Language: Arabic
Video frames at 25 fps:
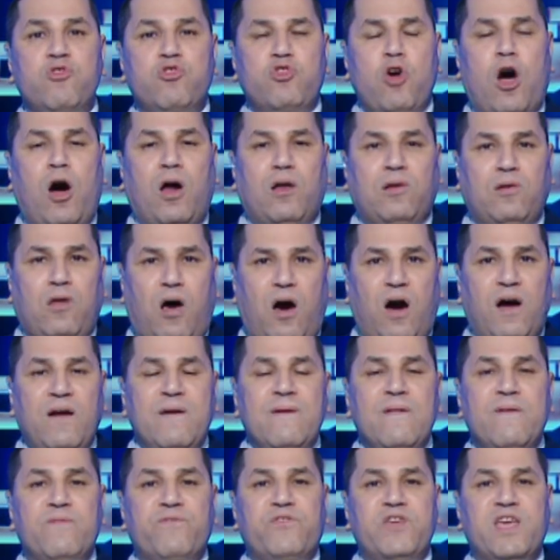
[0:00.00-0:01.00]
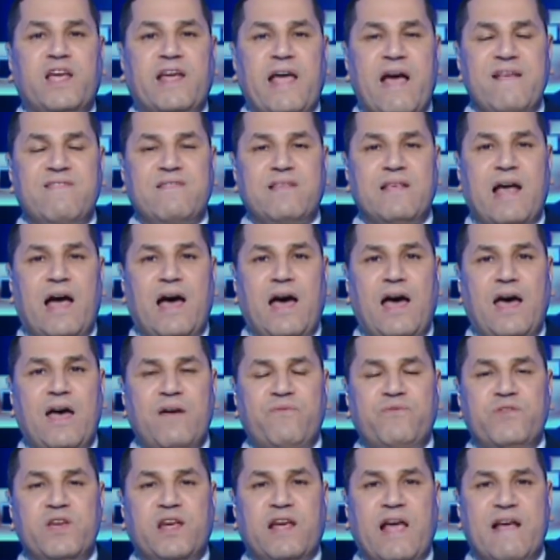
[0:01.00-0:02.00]
شاء الله في كاس
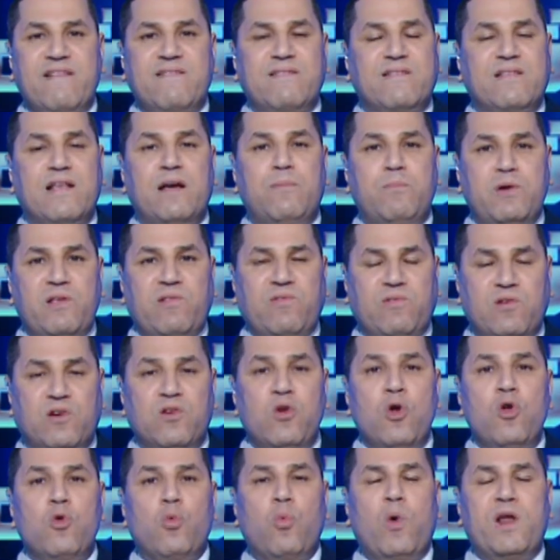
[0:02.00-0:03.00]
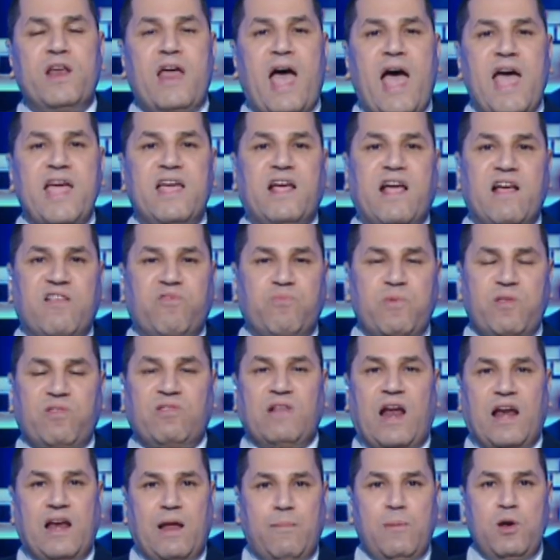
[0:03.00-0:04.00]
في كاس مصر ونهائي كاس
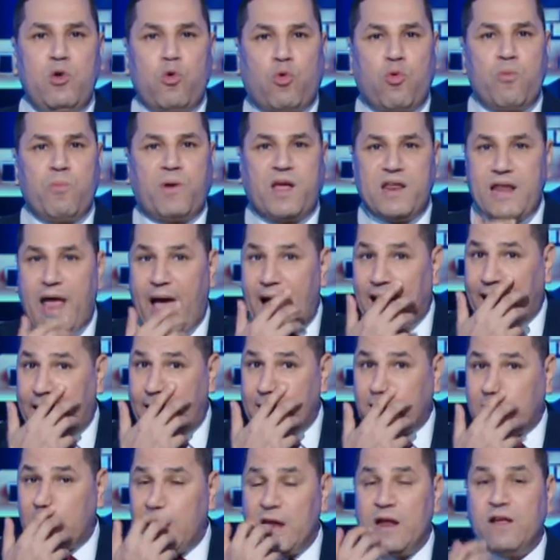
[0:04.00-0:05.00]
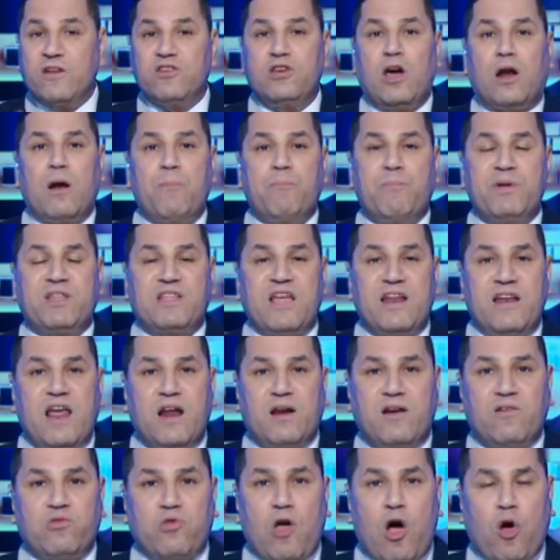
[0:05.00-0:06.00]
مصر هنعمل لكم كده حاجات يا رب
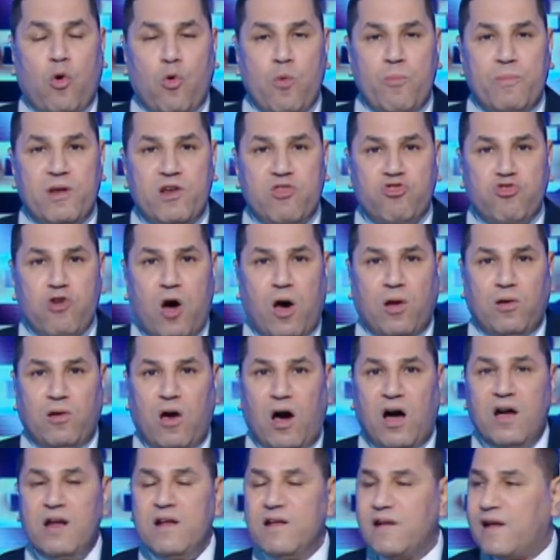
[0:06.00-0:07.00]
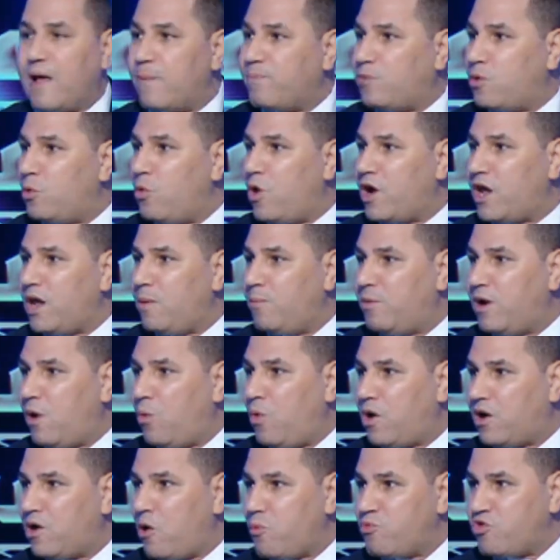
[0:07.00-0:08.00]
تنال رضاكم ان شاء الله كابتن كابتن وجيه
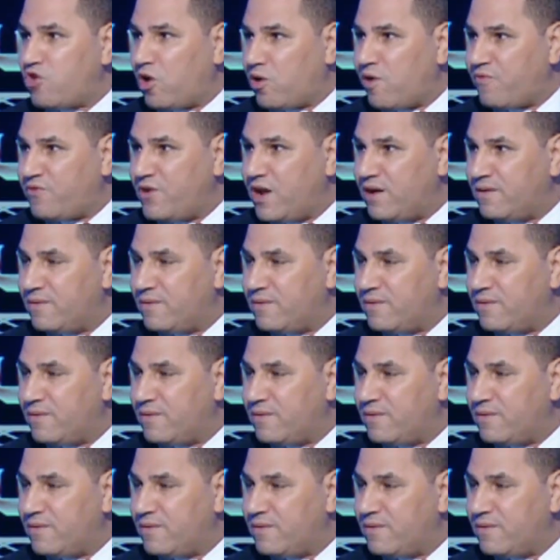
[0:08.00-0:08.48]
منورنا ومشرفنا